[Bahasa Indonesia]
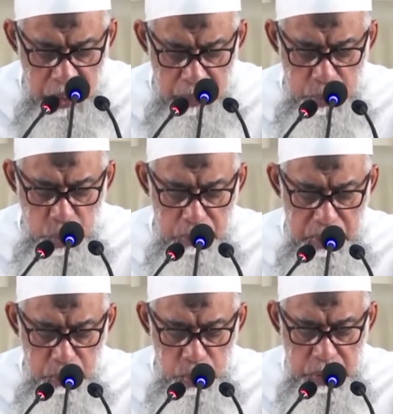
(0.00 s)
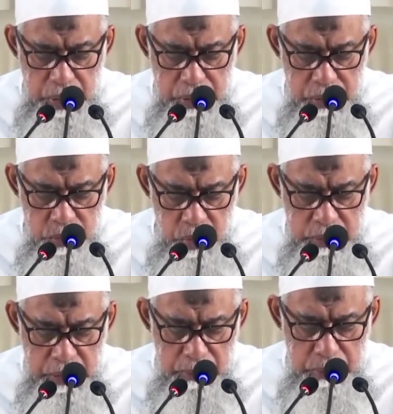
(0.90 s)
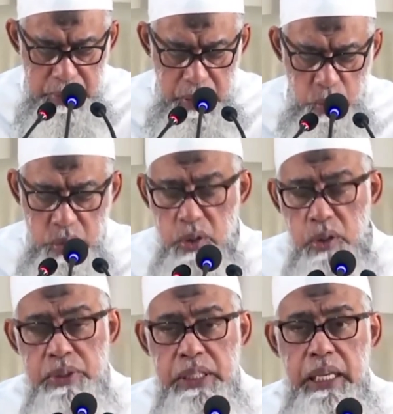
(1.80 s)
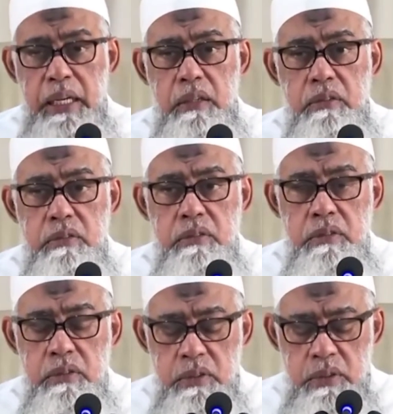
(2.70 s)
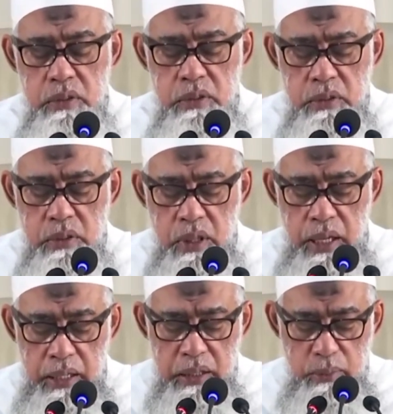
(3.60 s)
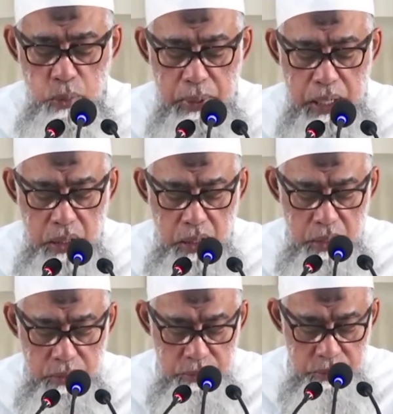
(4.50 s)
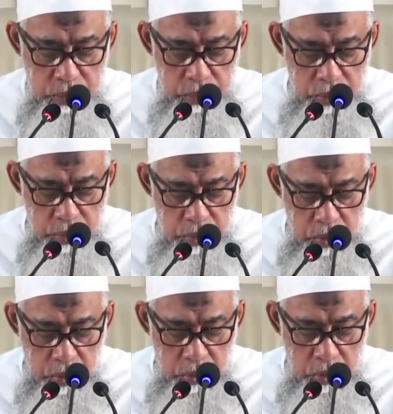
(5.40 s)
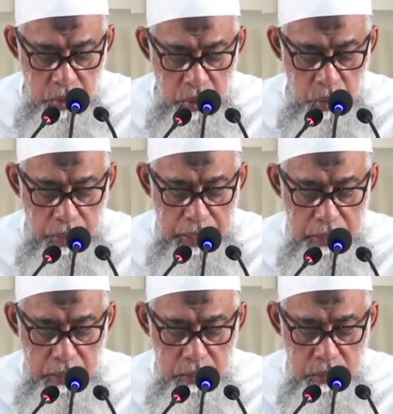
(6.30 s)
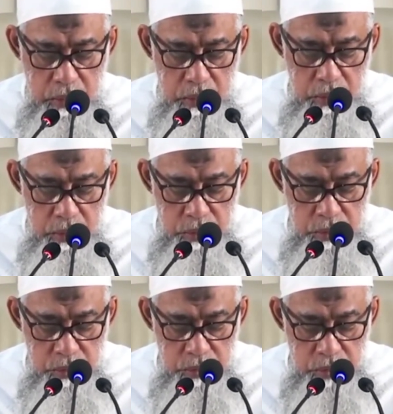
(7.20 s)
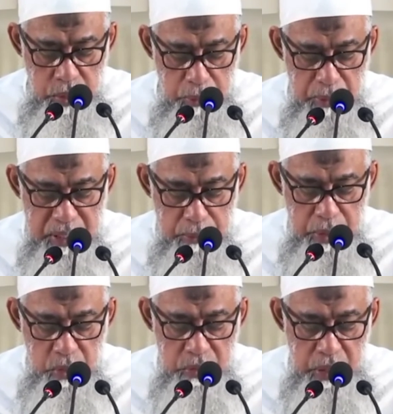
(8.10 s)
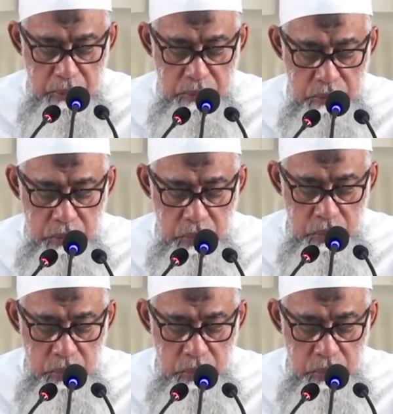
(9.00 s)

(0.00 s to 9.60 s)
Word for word: Nabi juga menyebutkan SAW tentang dosa-dosa besar dari hadis Abu Bakrah radhiyallahu an Nabi bersabda SAW